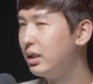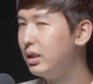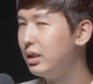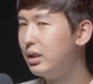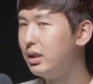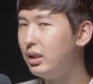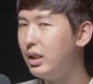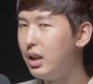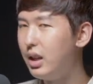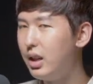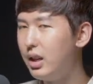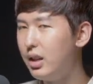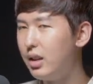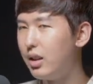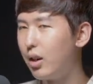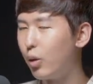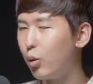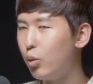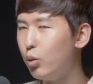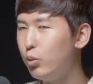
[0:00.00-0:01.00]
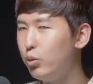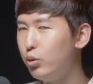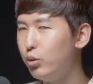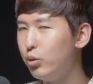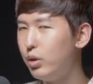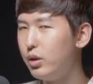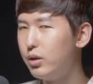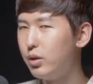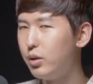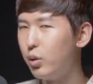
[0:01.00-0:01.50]
그때
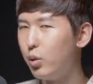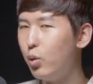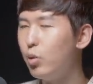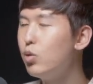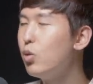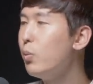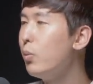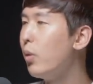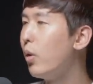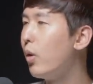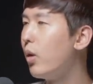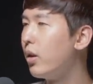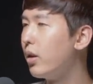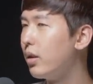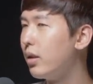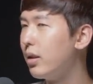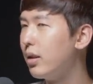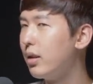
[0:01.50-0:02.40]
낙곰수에서 홍준표가